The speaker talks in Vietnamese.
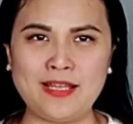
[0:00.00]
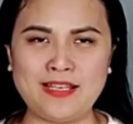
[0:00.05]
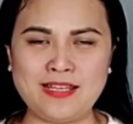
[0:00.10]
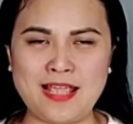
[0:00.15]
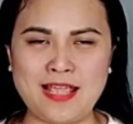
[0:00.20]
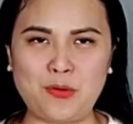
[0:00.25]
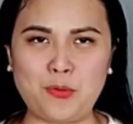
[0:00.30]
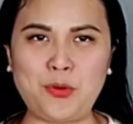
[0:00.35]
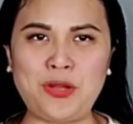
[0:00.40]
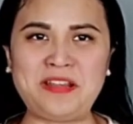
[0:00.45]
cách
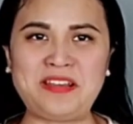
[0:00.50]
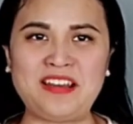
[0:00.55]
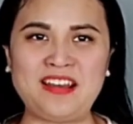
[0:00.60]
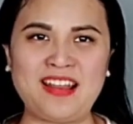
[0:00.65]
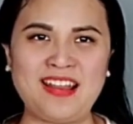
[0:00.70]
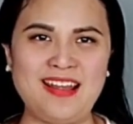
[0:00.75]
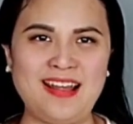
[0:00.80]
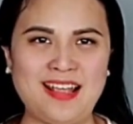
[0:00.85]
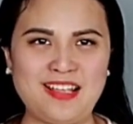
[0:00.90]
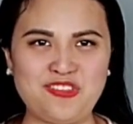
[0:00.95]
giải quyết để
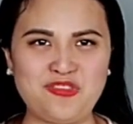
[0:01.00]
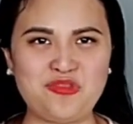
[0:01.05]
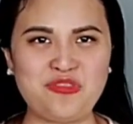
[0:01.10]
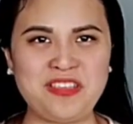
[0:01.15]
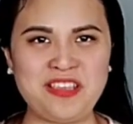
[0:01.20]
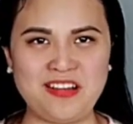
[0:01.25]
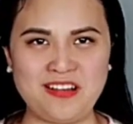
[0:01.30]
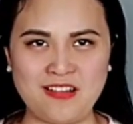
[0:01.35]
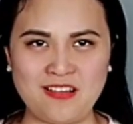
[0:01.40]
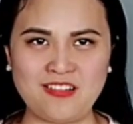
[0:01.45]
lấy lại số
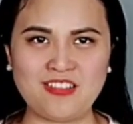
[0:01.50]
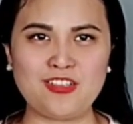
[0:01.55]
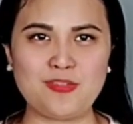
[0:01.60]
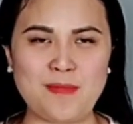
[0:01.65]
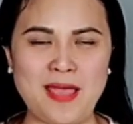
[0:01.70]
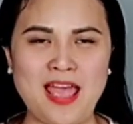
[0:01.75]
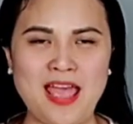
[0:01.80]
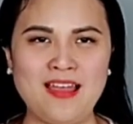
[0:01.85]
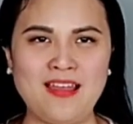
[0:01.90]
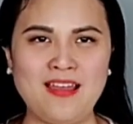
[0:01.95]
tiền đó
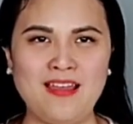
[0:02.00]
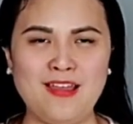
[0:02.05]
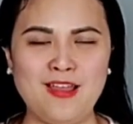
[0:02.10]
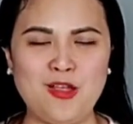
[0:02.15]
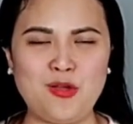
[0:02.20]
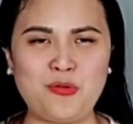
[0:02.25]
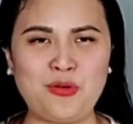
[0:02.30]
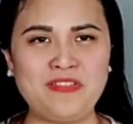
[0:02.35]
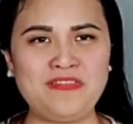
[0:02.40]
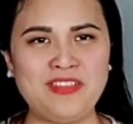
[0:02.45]
cho bà
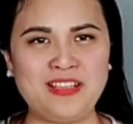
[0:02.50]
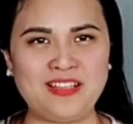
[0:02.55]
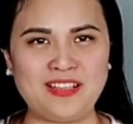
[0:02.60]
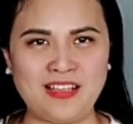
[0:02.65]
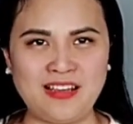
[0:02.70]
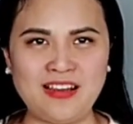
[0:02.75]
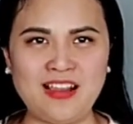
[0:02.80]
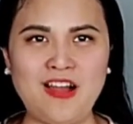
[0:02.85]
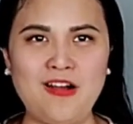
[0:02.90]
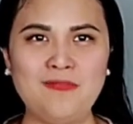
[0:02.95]
quý vị
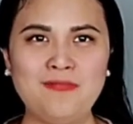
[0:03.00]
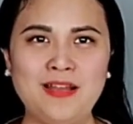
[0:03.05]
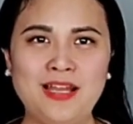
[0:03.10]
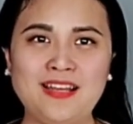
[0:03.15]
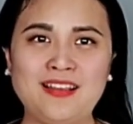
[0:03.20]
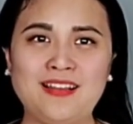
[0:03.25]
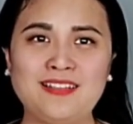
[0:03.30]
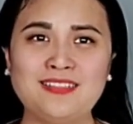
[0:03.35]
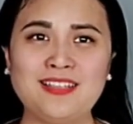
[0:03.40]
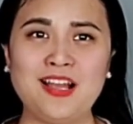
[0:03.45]
thấy không
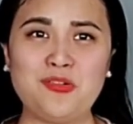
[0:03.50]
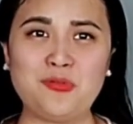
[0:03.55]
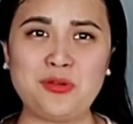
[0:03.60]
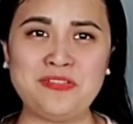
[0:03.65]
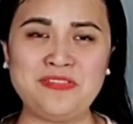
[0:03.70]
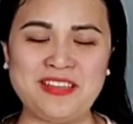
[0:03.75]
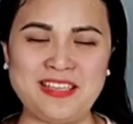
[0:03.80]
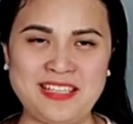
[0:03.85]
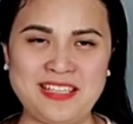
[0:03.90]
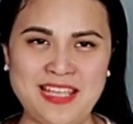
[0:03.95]
hãy cẩn thận
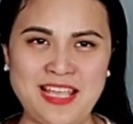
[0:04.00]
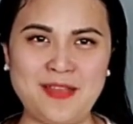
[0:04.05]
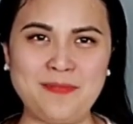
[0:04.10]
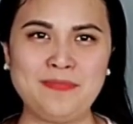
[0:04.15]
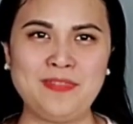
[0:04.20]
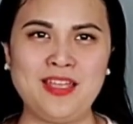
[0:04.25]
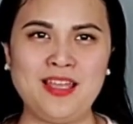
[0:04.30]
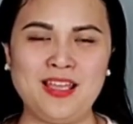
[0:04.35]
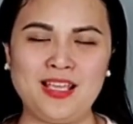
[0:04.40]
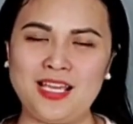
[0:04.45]
quý vị nha
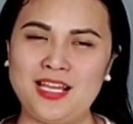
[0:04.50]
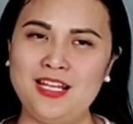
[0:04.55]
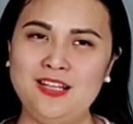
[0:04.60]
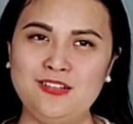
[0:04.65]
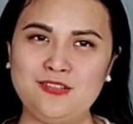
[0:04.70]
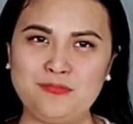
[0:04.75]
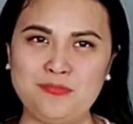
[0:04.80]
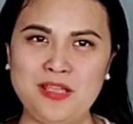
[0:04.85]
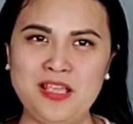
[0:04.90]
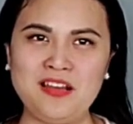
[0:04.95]
các
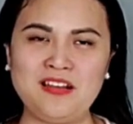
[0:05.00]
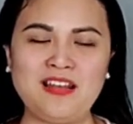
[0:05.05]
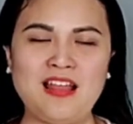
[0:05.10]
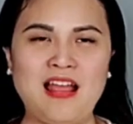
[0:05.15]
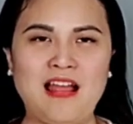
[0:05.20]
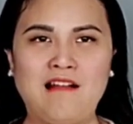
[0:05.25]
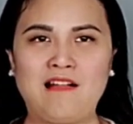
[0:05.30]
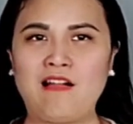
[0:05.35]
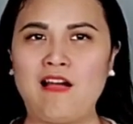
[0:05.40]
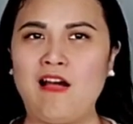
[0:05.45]
linh được biết
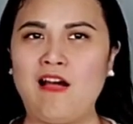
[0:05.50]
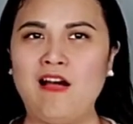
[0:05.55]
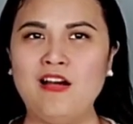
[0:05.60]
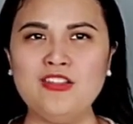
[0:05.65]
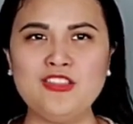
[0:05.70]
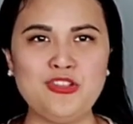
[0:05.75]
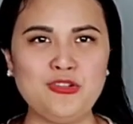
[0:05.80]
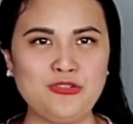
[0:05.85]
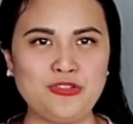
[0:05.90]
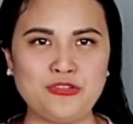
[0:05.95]
là
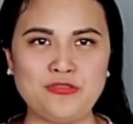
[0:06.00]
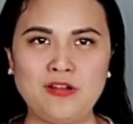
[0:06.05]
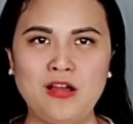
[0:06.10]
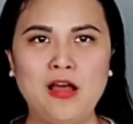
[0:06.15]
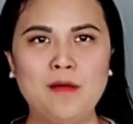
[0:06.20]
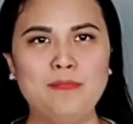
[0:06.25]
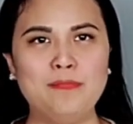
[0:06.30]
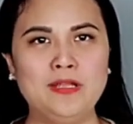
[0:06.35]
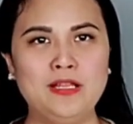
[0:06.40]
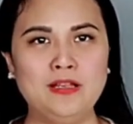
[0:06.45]
có nhiều trường
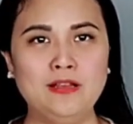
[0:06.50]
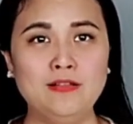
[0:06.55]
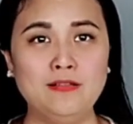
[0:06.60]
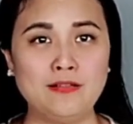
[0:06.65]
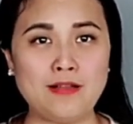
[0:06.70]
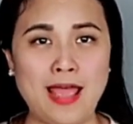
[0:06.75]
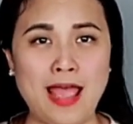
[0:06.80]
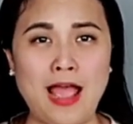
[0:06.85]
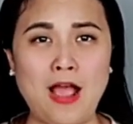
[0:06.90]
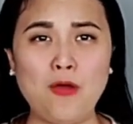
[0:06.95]
hợp bị
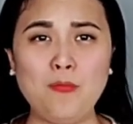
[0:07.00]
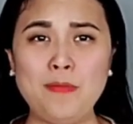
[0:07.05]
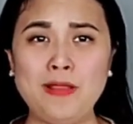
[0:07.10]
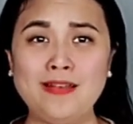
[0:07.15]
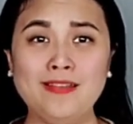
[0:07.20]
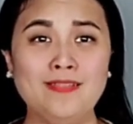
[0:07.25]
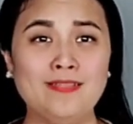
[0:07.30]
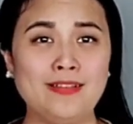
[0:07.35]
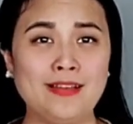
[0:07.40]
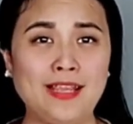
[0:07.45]
lừa đảo
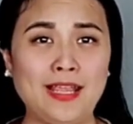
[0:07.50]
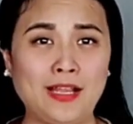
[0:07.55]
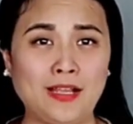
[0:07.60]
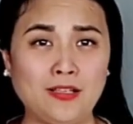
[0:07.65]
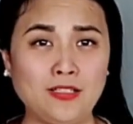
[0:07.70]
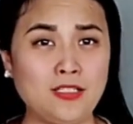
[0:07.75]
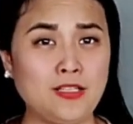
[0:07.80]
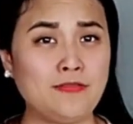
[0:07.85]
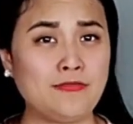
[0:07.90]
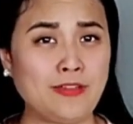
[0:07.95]
bị lừa gạt
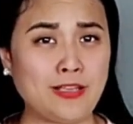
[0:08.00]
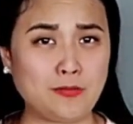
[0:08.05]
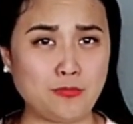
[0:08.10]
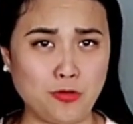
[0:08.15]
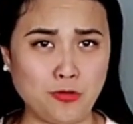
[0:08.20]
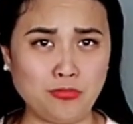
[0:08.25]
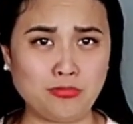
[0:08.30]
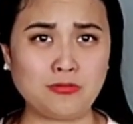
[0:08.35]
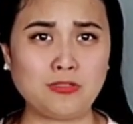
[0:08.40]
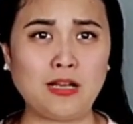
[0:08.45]
ở trên
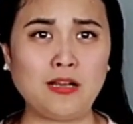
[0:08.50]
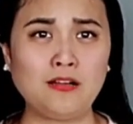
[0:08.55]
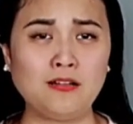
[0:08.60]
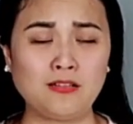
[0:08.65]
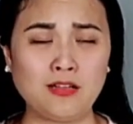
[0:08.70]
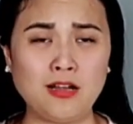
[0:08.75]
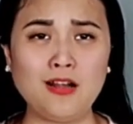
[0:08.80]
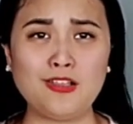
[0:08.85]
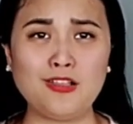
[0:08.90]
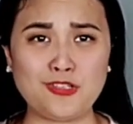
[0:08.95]
Facebook
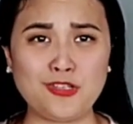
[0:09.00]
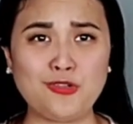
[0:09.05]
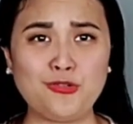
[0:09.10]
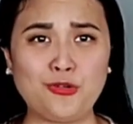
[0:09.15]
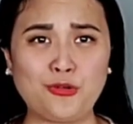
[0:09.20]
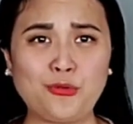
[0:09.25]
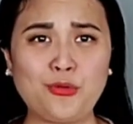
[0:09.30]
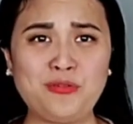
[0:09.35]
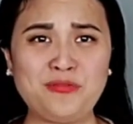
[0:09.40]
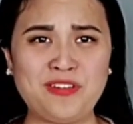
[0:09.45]
rất rất là
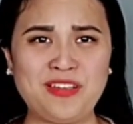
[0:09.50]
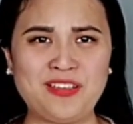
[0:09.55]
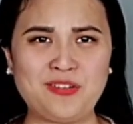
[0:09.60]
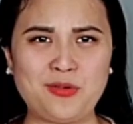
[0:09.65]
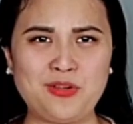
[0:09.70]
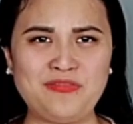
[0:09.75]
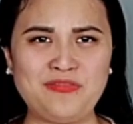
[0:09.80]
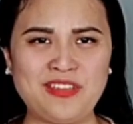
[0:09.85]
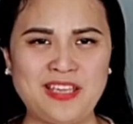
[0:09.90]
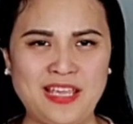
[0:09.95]
nhiều rồi quý vị
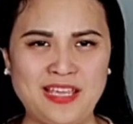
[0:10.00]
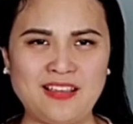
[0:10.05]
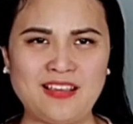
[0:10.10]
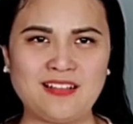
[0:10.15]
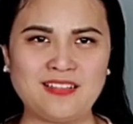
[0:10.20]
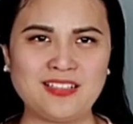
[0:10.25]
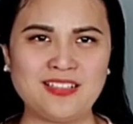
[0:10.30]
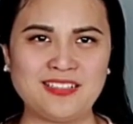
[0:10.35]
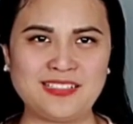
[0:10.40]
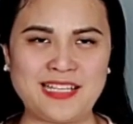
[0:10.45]
quý vị hãy
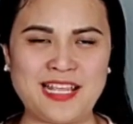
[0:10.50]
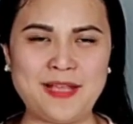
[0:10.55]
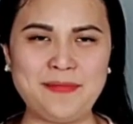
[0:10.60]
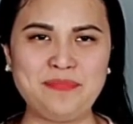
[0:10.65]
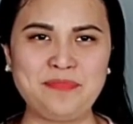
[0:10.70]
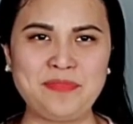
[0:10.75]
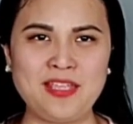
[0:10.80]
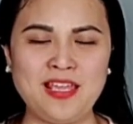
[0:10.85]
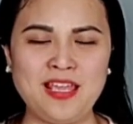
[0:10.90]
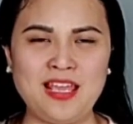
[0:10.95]
cẩn thận nhé